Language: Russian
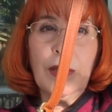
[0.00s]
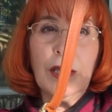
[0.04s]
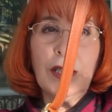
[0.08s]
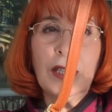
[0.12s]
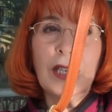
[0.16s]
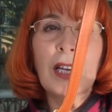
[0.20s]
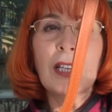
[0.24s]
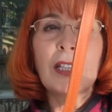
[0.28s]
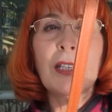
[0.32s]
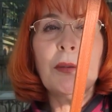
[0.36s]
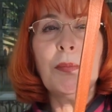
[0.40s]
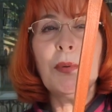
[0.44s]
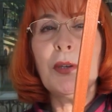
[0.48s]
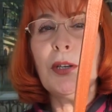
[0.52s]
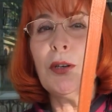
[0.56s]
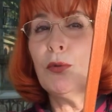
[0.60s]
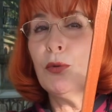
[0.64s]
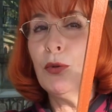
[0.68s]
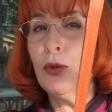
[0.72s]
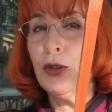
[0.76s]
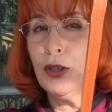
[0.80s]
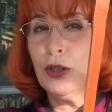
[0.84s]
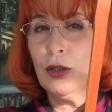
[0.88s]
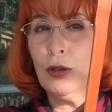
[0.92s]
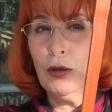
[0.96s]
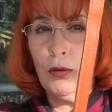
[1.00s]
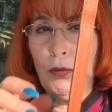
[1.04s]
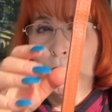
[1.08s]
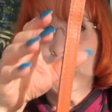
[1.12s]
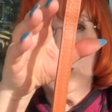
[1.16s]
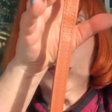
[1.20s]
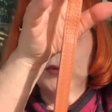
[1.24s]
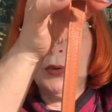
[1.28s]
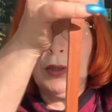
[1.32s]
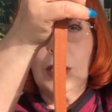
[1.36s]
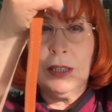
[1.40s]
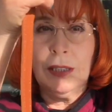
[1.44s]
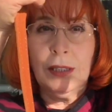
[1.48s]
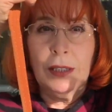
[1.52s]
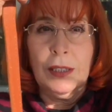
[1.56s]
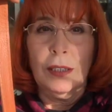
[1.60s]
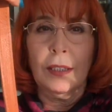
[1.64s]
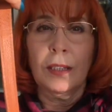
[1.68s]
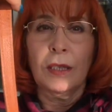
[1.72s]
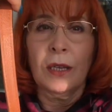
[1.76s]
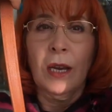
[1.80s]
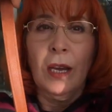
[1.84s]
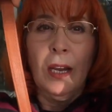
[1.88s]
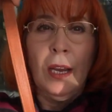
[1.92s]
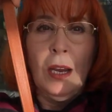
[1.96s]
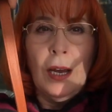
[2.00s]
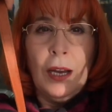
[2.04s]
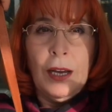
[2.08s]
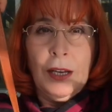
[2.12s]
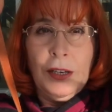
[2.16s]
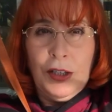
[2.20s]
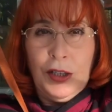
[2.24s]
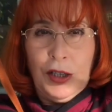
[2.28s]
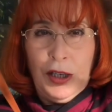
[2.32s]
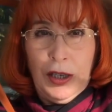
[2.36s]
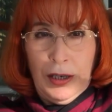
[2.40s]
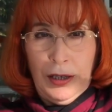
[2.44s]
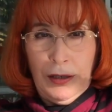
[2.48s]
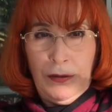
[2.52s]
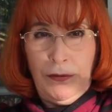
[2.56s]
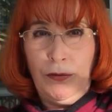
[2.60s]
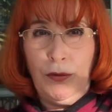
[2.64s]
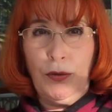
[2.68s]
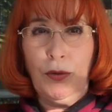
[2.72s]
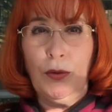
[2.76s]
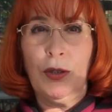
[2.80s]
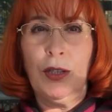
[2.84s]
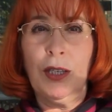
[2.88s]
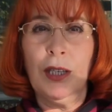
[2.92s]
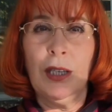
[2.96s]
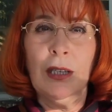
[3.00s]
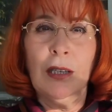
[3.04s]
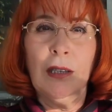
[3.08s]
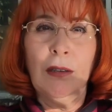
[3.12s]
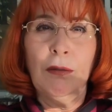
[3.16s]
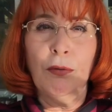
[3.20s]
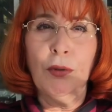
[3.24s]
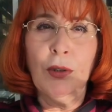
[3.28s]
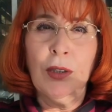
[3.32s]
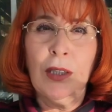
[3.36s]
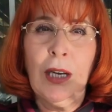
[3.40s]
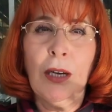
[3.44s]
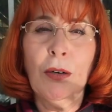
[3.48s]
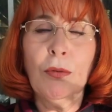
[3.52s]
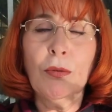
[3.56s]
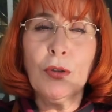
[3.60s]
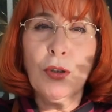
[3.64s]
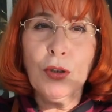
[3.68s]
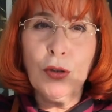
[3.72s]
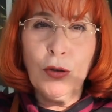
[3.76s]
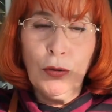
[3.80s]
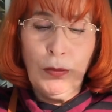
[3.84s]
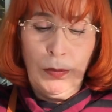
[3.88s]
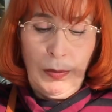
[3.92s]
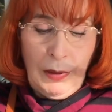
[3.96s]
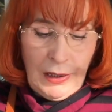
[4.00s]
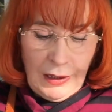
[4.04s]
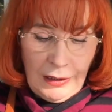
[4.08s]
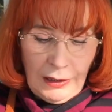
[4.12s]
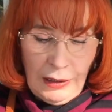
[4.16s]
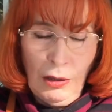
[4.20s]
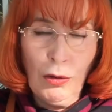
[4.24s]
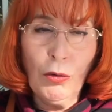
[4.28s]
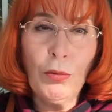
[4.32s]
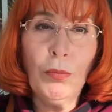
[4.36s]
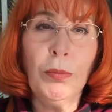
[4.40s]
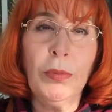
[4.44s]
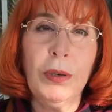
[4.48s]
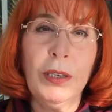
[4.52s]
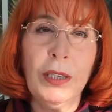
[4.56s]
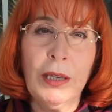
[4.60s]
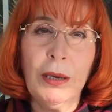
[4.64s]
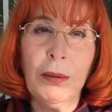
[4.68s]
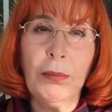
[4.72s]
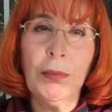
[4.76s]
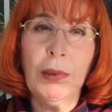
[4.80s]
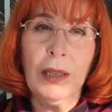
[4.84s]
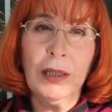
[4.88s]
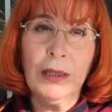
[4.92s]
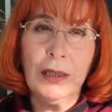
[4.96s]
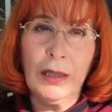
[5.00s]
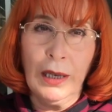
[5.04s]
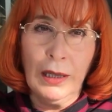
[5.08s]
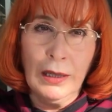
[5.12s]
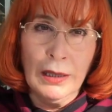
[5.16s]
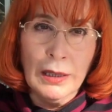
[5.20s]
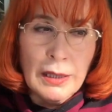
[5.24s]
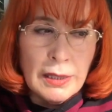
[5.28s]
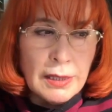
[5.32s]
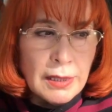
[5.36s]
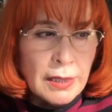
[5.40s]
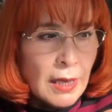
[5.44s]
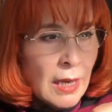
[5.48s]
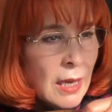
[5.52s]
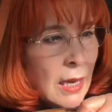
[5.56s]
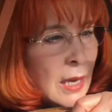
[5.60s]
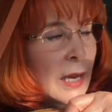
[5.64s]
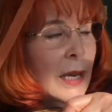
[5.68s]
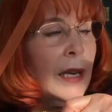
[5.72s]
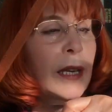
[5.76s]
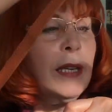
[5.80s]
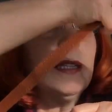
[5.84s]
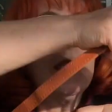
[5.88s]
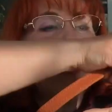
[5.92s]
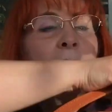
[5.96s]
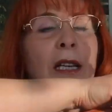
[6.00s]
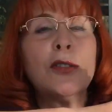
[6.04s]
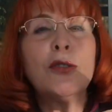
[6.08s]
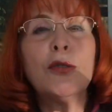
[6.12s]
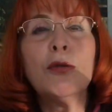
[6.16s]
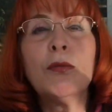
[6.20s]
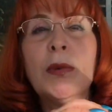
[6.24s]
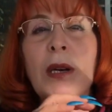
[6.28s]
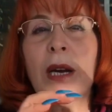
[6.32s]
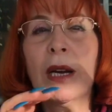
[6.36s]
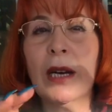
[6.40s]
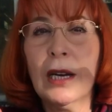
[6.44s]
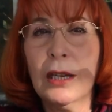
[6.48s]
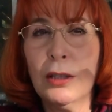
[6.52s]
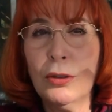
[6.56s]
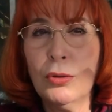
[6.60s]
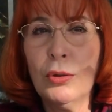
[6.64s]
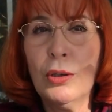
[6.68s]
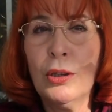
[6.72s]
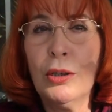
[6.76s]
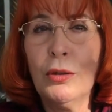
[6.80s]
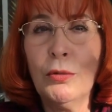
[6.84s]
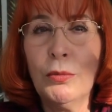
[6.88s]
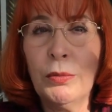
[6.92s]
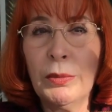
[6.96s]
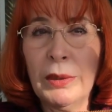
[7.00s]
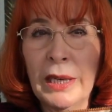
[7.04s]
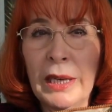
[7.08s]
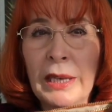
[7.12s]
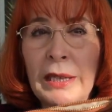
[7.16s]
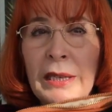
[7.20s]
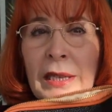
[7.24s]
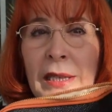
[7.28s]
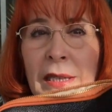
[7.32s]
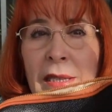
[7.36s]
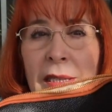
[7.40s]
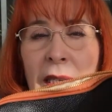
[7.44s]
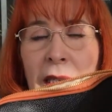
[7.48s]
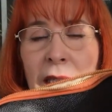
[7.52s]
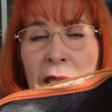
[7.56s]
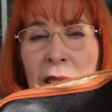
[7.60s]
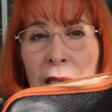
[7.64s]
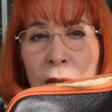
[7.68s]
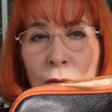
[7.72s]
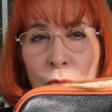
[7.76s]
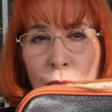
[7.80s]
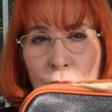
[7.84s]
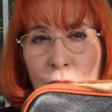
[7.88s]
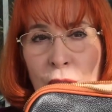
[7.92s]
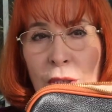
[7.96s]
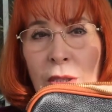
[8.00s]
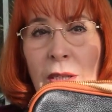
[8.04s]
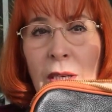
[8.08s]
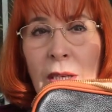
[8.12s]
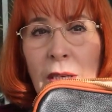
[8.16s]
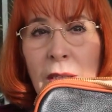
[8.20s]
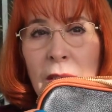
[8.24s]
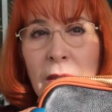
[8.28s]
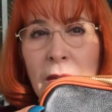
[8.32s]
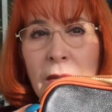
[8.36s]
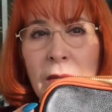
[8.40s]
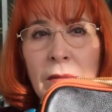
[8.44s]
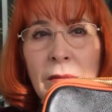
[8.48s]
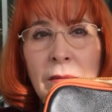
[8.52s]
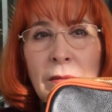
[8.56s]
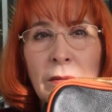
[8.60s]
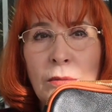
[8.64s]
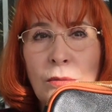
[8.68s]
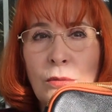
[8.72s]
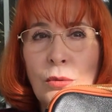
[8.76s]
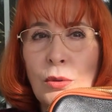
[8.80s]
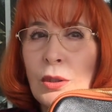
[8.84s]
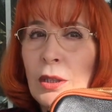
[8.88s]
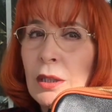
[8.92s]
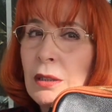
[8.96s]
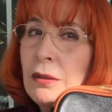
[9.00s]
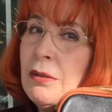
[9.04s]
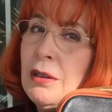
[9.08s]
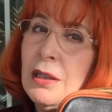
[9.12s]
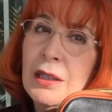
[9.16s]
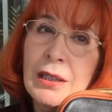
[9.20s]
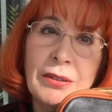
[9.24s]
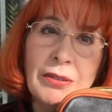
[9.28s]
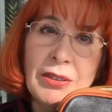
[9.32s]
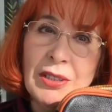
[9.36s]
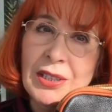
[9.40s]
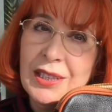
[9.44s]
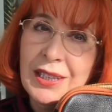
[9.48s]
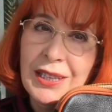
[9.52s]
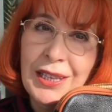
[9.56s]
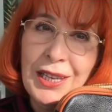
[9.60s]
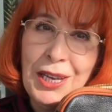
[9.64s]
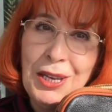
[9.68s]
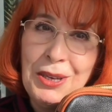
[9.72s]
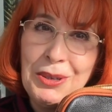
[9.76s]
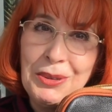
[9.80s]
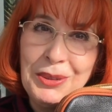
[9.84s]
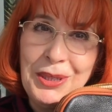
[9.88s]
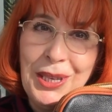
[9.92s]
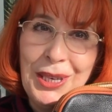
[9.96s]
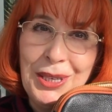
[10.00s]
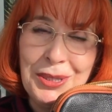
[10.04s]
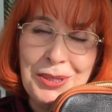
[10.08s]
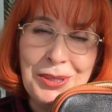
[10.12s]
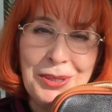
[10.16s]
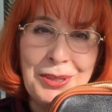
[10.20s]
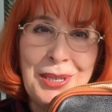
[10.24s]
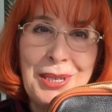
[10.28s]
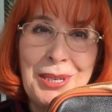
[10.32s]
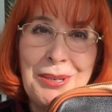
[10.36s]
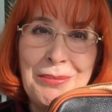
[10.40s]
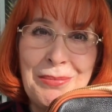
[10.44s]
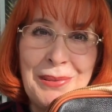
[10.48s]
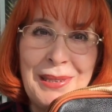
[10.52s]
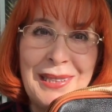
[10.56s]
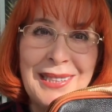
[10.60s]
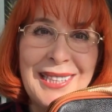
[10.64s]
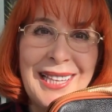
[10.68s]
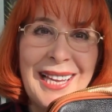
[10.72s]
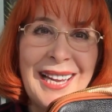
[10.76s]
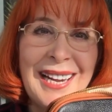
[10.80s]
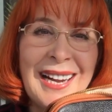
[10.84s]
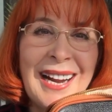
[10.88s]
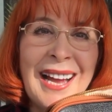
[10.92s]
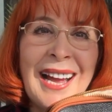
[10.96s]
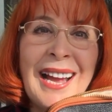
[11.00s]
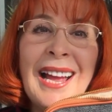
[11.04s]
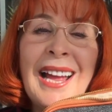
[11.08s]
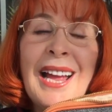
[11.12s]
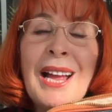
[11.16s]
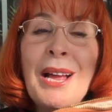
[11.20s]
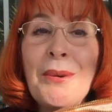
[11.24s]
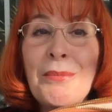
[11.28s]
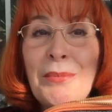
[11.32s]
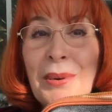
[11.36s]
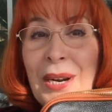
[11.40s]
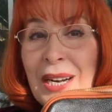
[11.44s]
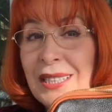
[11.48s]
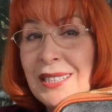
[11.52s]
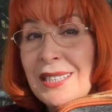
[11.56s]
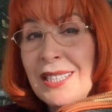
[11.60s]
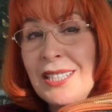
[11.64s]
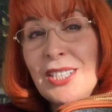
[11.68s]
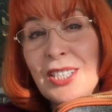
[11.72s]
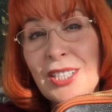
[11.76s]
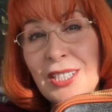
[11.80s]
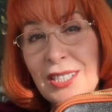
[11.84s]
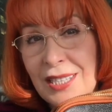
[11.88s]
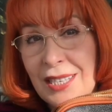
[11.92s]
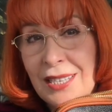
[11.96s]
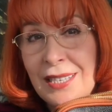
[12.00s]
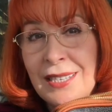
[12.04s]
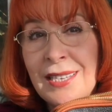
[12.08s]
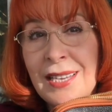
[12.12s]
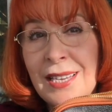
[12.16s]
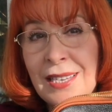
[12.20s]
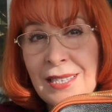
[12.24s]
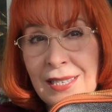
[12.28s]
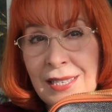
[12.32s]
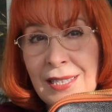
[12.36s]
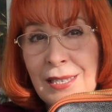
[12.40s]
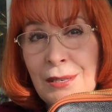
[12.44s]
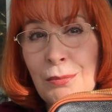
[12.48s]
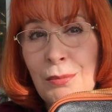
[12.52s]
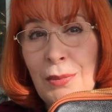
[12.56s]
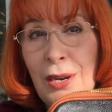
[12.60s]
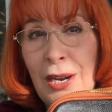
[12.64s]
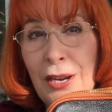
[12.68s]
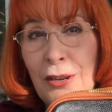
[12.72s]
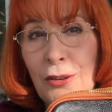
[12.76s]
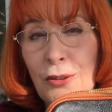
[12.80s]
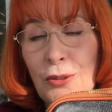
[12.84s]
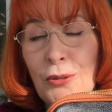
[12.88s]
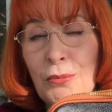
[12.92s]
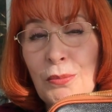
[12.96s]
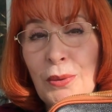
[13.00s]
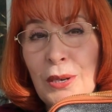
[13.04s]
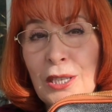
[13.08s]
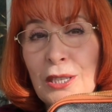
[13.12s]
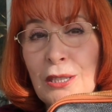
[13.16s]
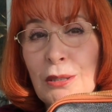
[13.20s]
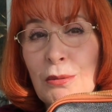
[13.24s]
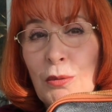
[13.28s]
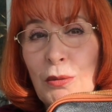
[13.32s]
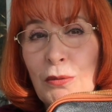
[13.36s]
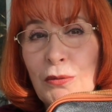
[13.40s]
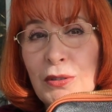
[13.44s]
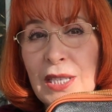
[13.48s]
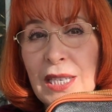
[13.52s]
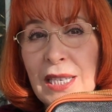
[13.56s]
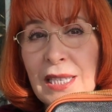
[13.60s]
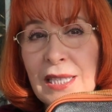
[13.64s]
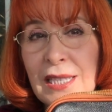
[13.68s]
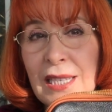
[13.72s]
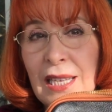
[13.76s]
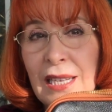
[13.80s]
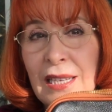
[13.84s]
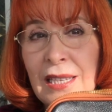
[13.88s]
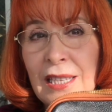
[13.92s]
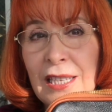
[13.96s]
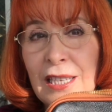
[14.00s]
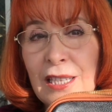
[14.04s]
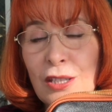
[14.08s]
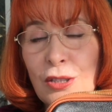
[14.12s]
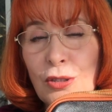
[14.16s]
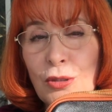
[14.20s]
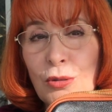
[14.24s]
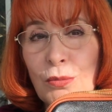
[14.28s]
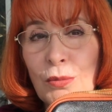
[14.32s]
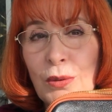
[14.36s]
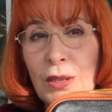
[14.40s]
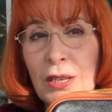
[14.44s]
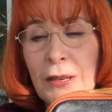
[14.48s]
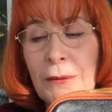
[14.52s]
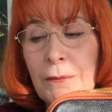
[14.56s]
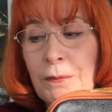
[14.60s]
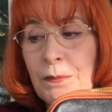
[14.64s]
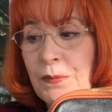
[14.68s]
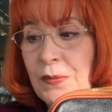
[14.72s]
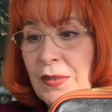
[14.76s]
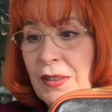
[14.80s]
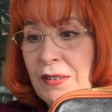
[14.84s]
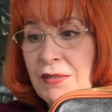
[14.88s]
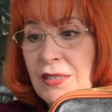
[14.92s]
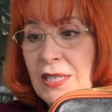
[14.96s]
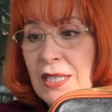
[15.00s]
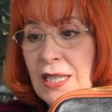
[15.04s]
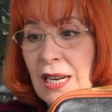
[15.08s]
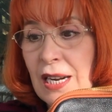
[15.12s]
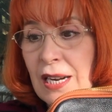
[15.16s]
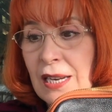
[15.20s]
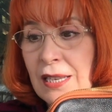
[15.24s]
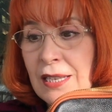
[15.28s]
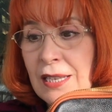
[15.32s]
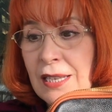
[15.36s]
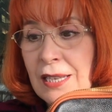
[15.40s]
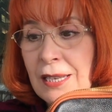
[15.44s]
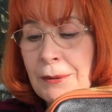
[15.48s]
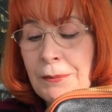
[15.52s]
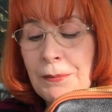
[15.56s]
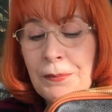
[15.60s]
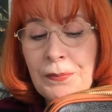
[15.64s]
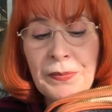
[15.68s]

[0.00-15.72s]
Я теперь очень люблю носить через все тело, вот так вот, чтобы она у меня болталась. И та сумка, которая у меня есть, она уже так года два, наверное, я ее ношу или полтора, практически не снимаю, и поэтому все остальные сумки в стороне.